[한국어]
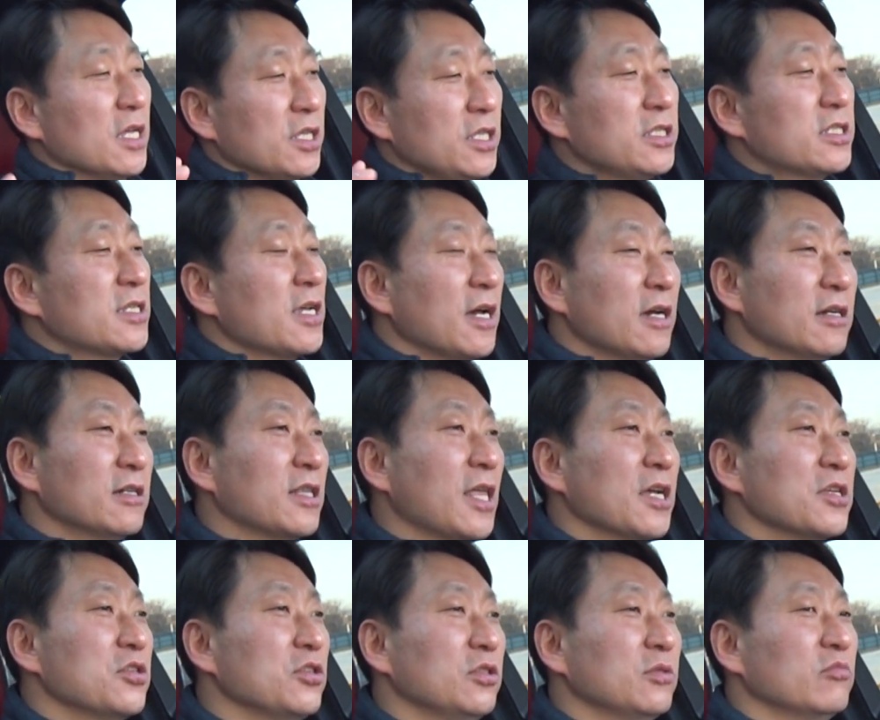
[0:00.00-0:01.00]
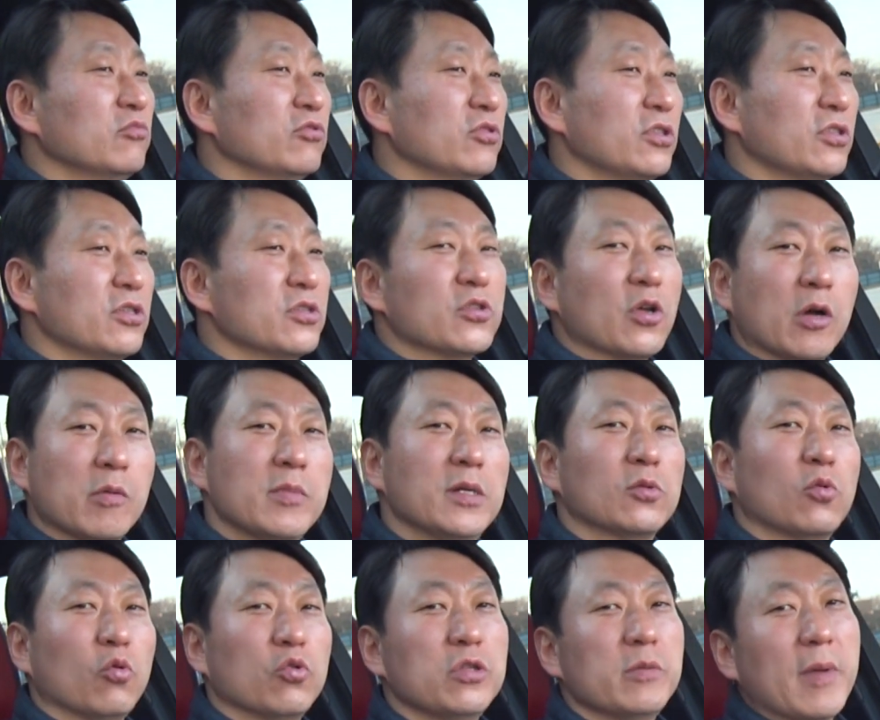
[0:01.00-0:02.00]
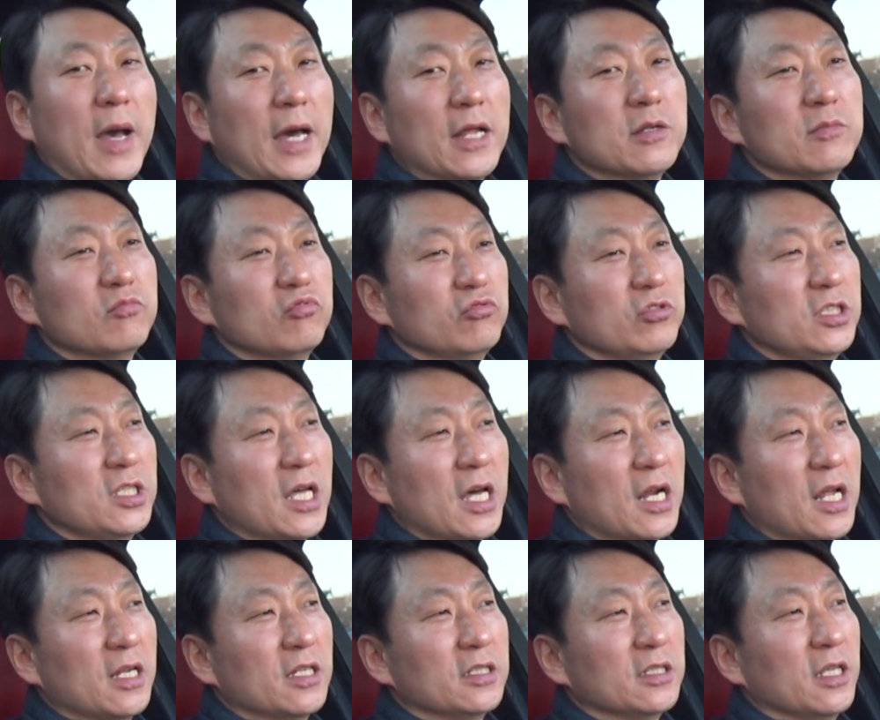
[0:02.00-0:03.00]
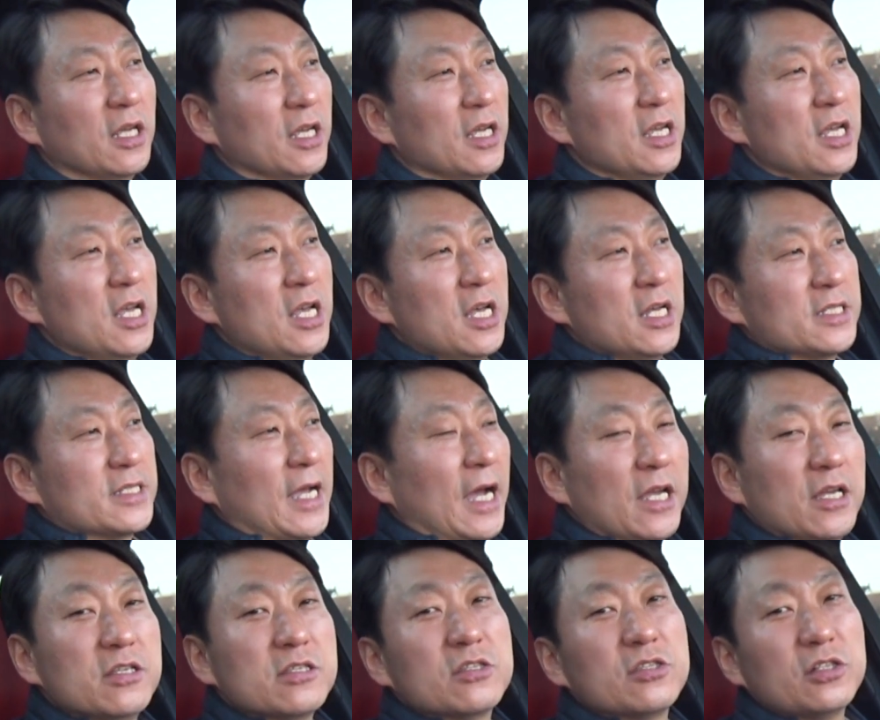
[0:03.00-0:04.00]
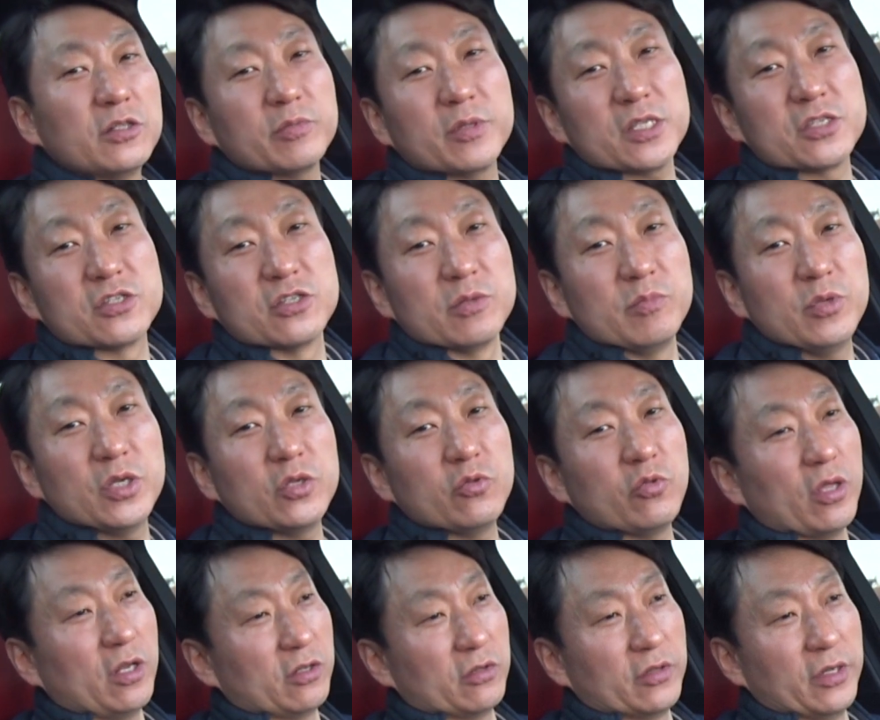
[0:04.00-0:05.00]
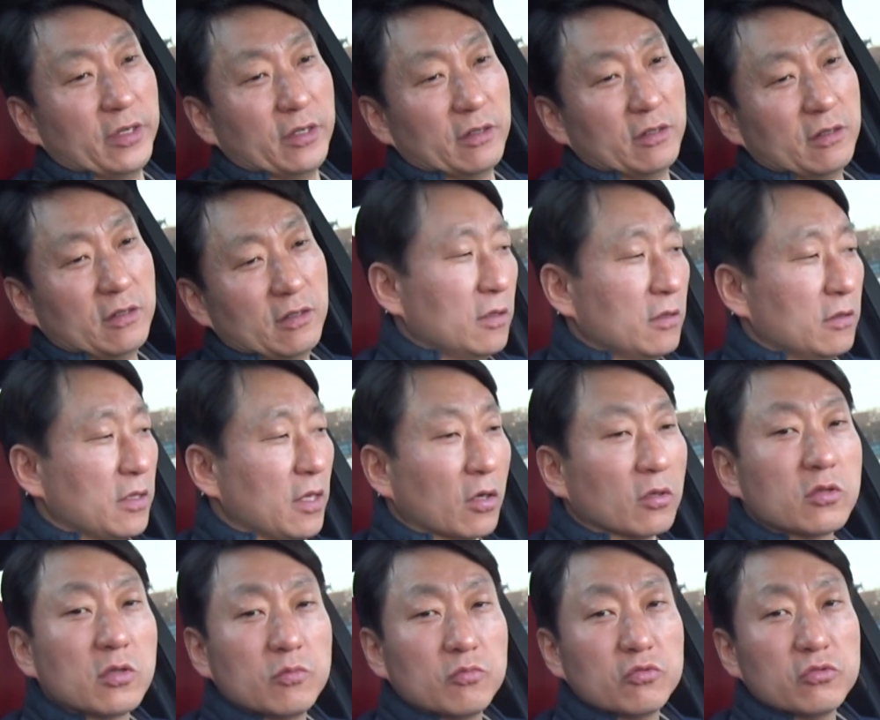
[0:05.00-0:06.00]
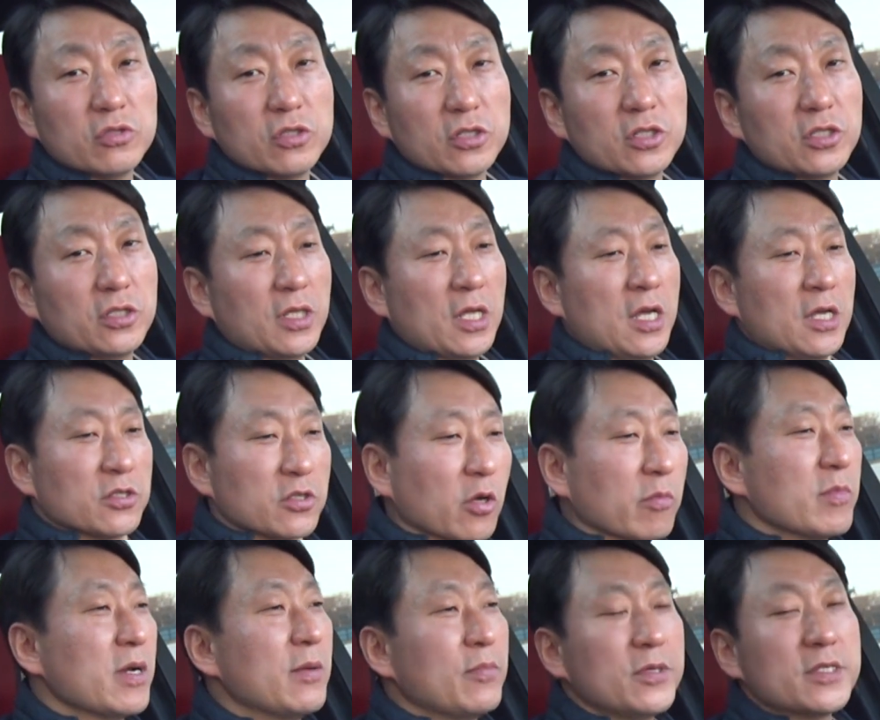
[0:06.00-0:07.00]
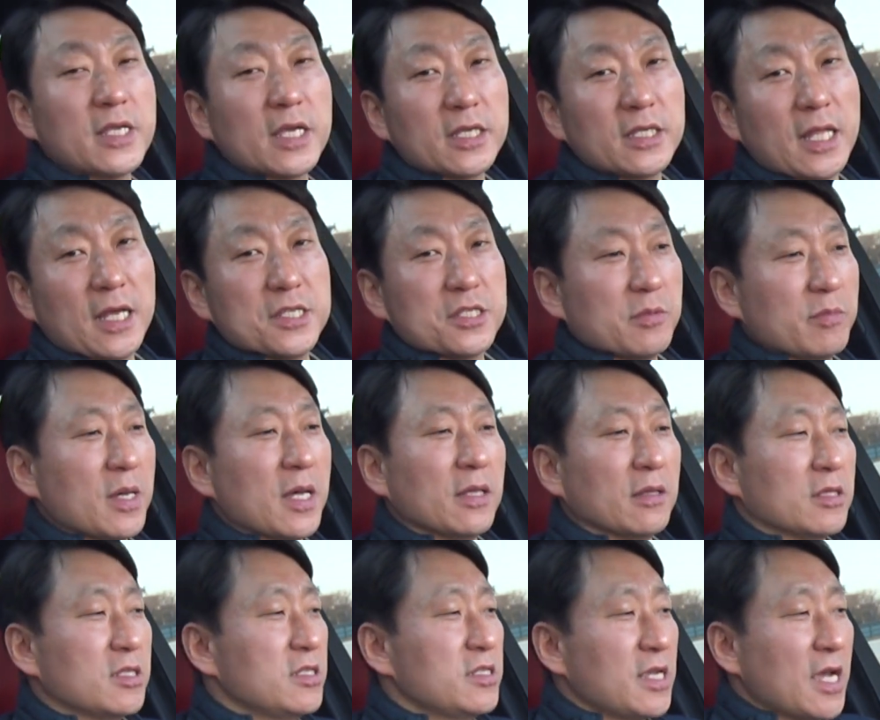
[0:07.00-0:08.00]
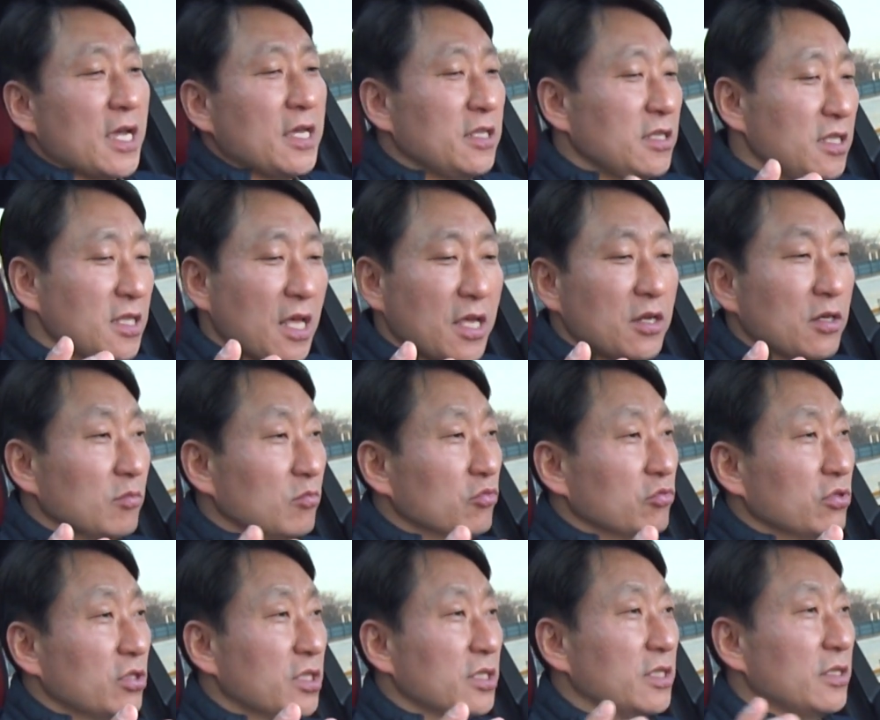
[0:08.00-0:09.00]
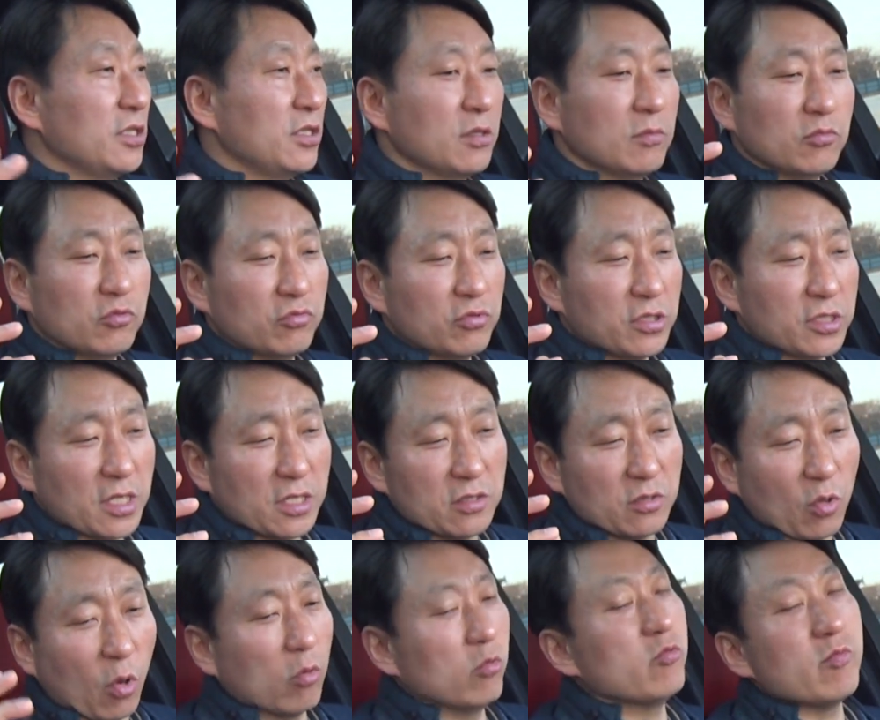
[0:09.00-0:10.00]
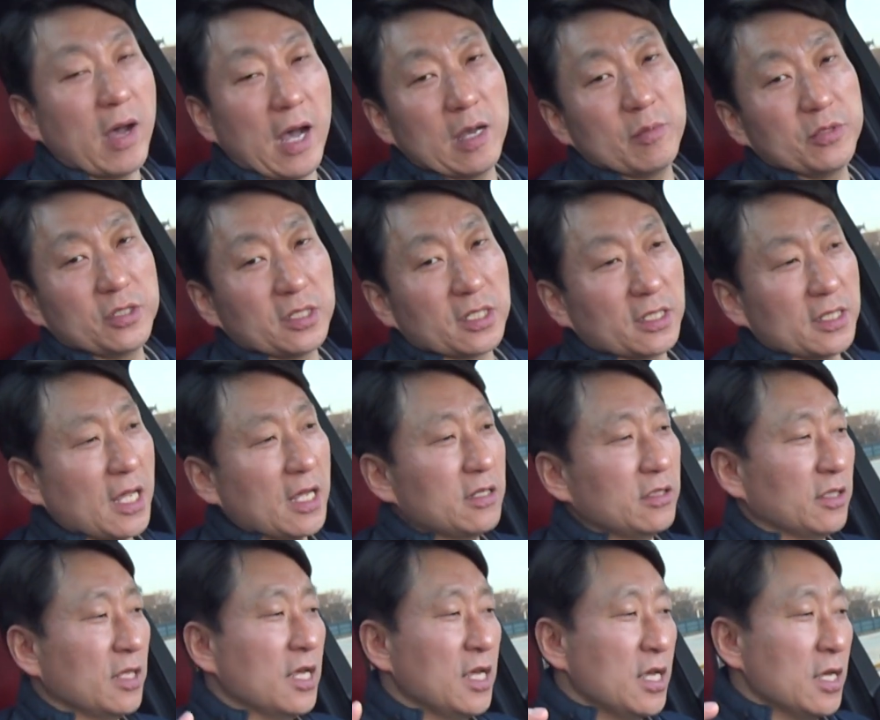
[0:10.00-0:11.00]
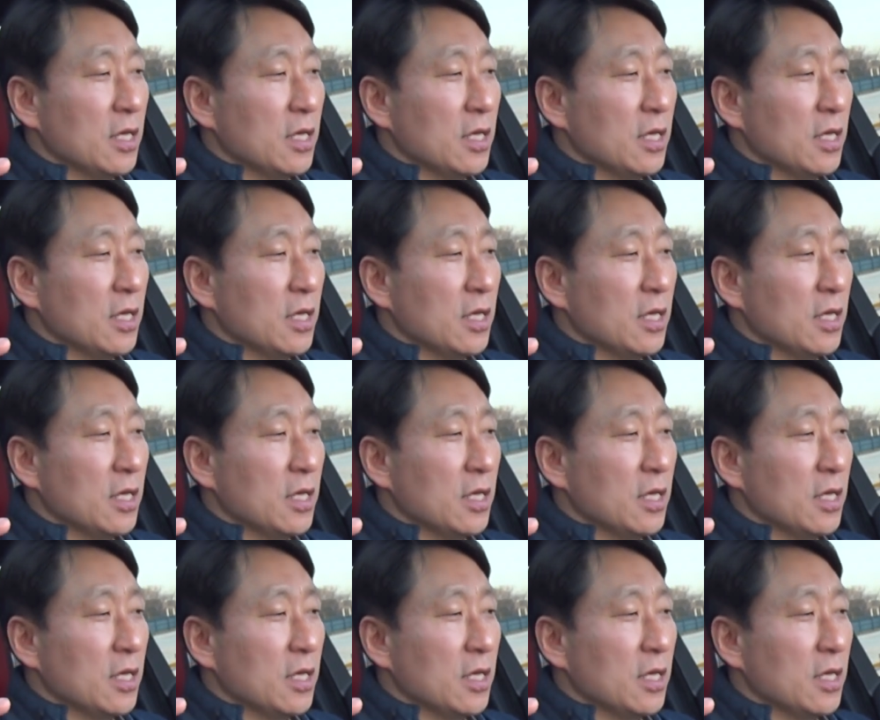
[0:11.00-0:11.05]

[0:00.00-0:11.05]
이 차를 타시는 분들은 정말 돈이 많은 분이다라는 게 자연스럽게 증명이 되는 거예요. 네, 어떤 분들은 정말 비싸긴 하지만 디자인이나 이런 분들이 이런 부분들이 사실 너무 마음에 드니까 나는